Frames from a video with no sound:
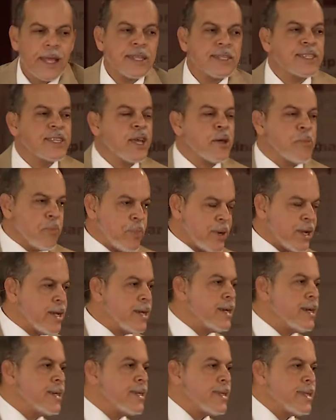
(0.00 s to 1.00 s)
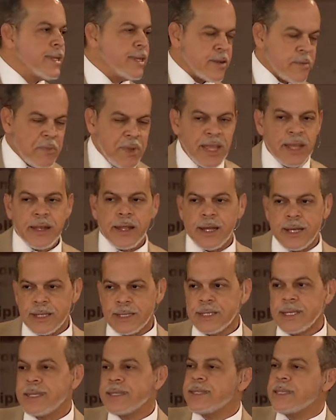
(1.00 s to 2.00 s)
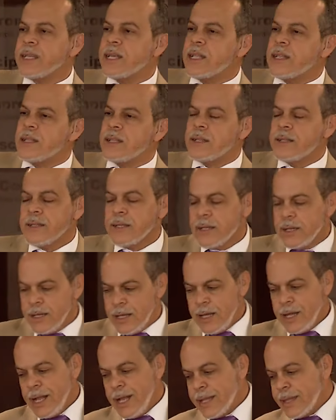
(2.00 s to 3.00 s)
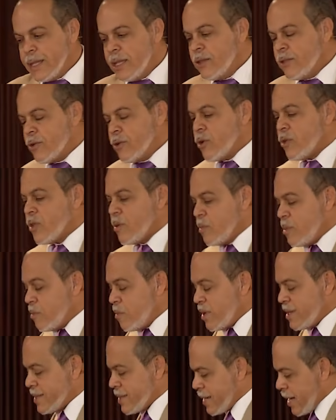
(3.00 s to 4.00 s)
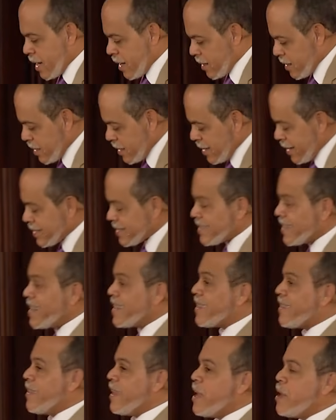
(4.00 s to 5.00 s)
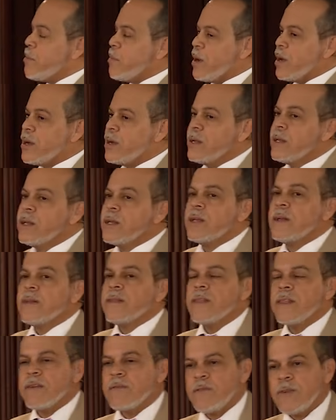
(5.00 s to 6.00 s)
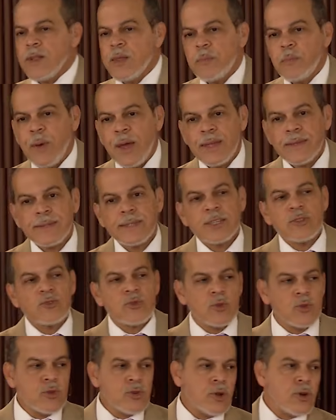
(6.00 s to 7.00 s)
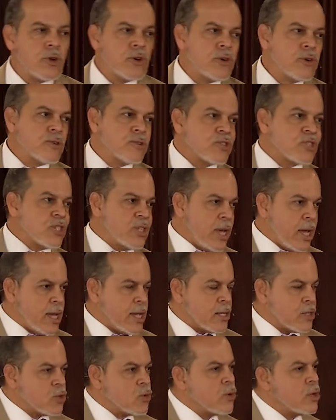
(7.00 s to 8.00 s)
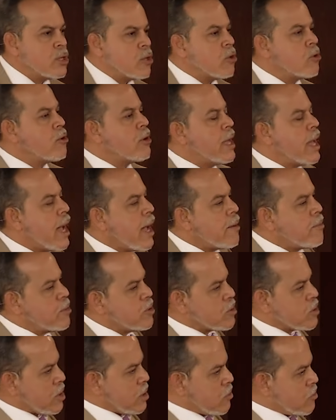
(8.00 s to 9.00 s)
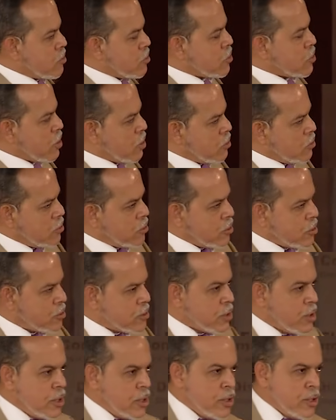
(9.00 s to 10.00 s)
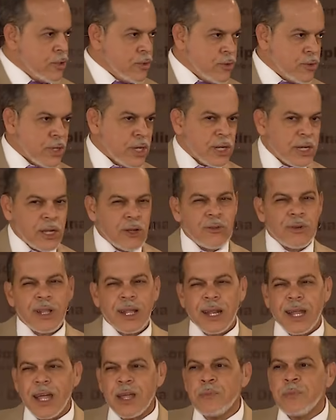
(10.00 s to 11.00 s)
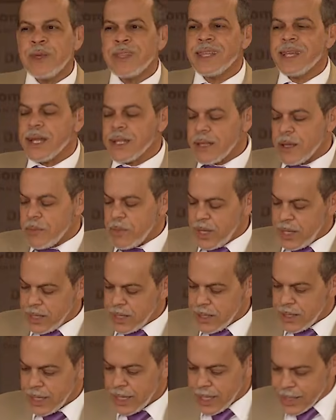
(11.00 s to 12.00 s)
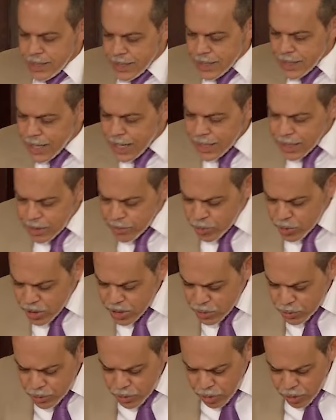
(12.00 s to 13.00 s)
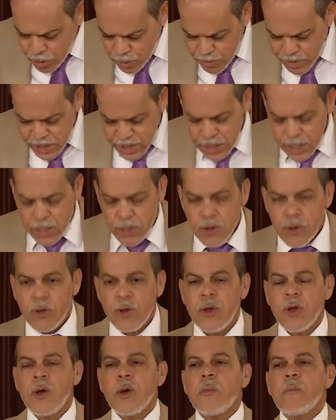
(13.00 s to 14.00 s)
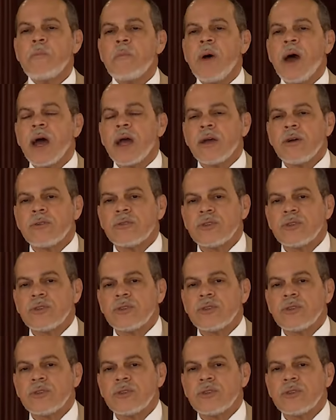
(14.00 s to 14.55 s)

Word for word: Él siempre termina. Ese es el, título de mi mensaje y es el tema de Filipenses 1.6. Cuando lo leamos en unos segundos, usted recordará inmediatamente de qué se trata, porque es uno de los versículos más